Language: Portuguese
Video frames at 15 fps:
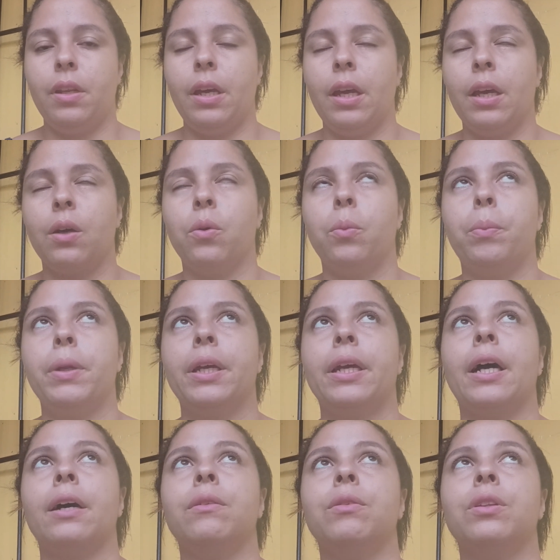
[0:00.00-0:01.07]
é
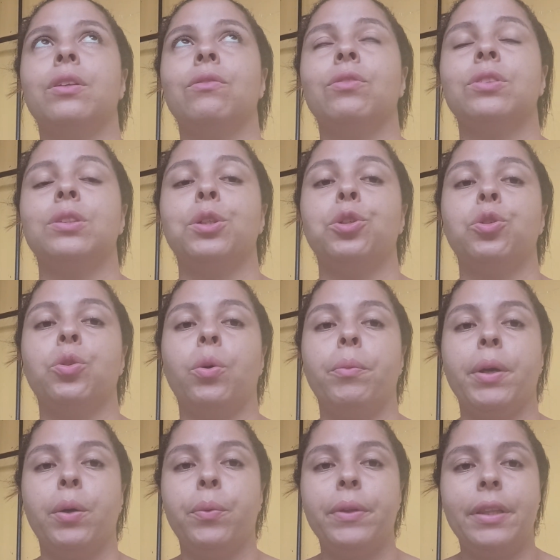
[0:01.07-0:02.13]
complicado, então vocês
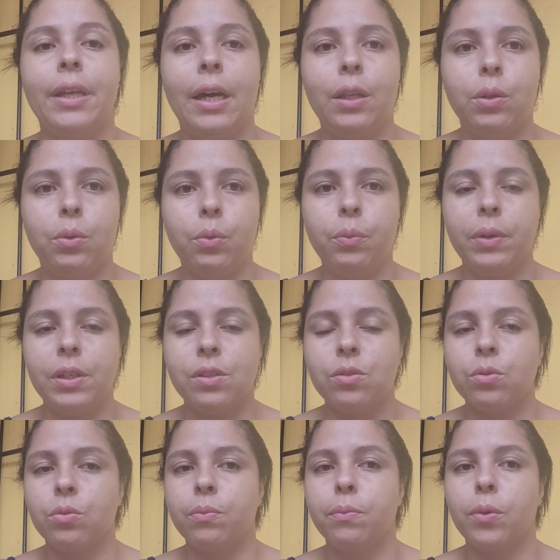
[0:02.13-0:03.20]
tomem cuidado com
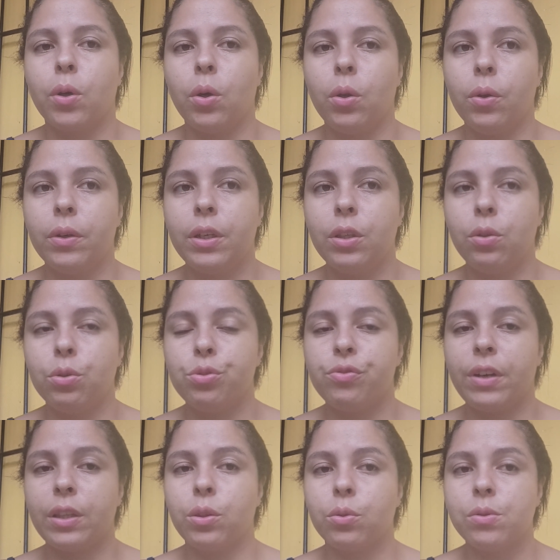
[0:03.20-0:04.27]
isso. Coloque dois
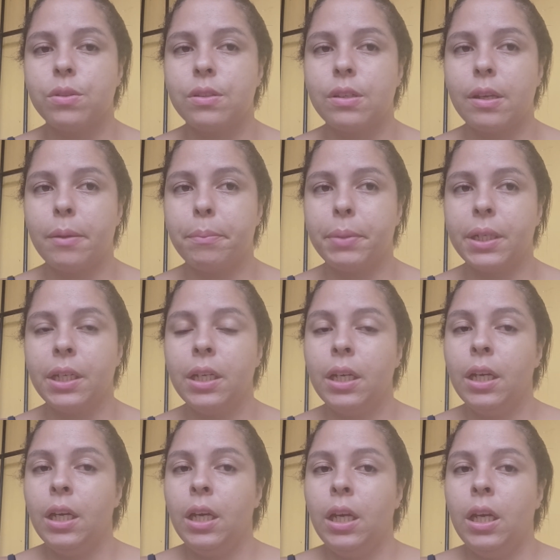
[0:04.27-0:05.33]
fatores sempre
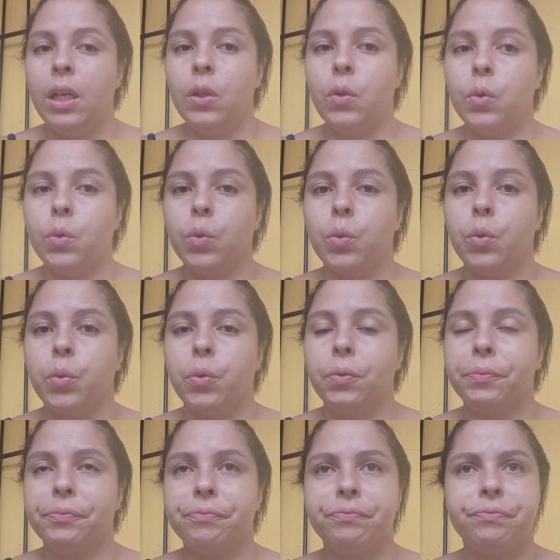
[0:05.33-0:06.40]
no
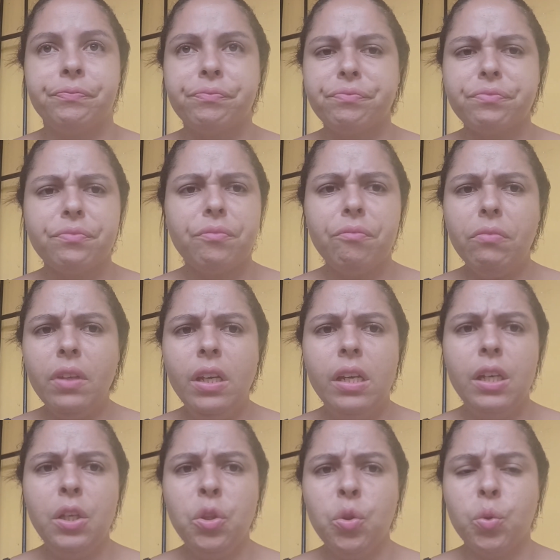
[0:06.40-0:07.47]

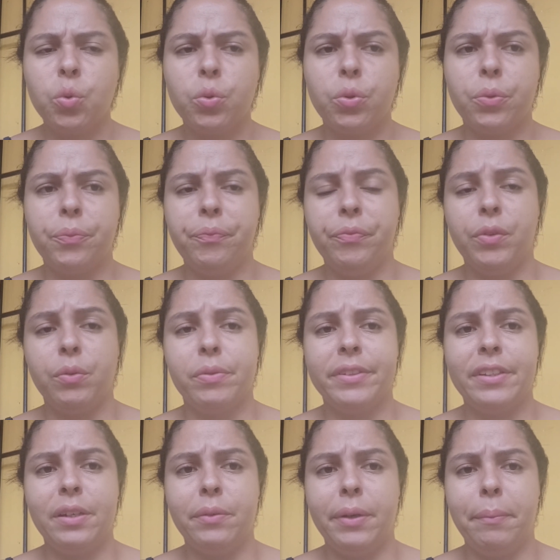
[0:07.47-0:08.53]
em tudo, no
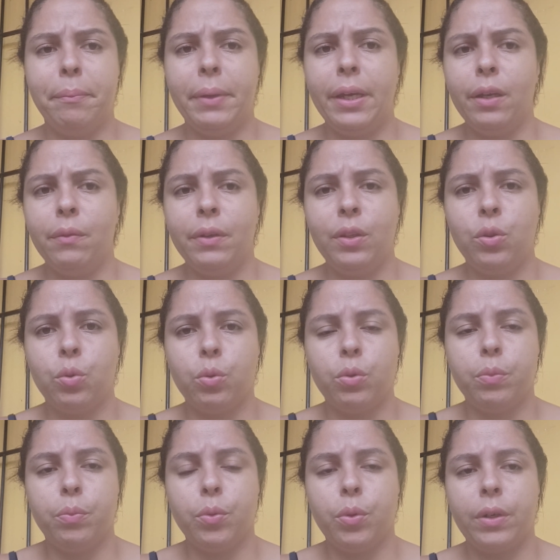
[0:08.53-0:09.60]
seu e-mail, em
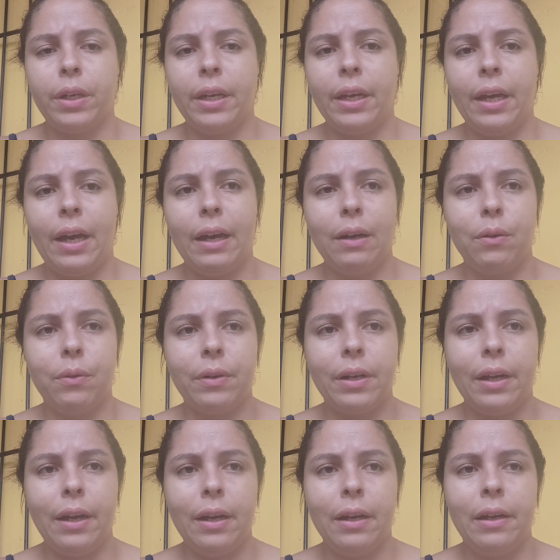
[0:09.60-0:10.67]
tudo, porque
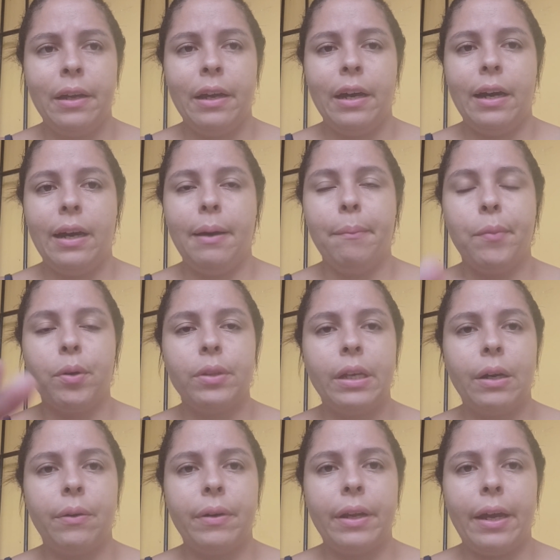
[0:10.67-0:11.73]
agora a moda
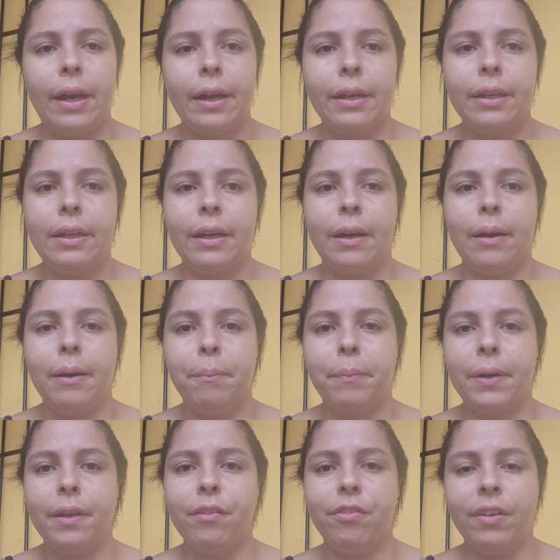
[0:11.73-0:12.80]
agora é hackear
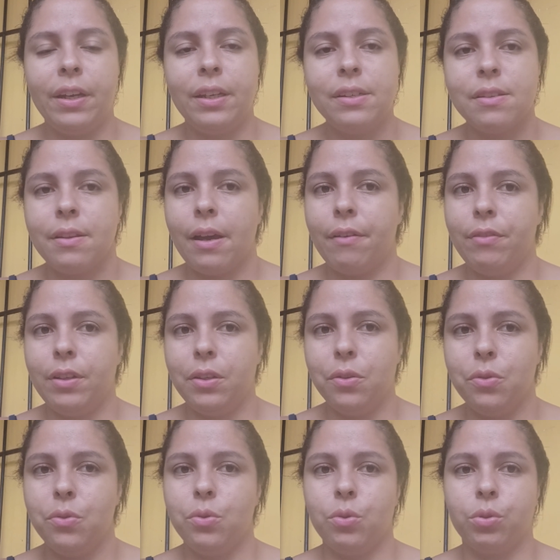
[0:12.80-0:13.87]
para infernizar a vida
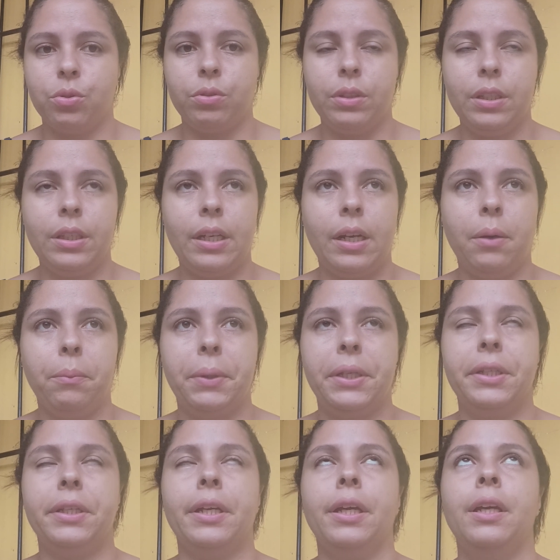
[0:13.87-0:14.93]
dos outros,
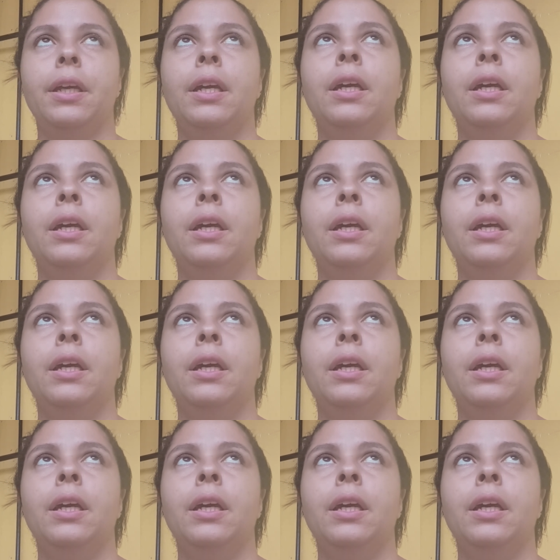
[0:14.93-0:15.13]
literalmente, né?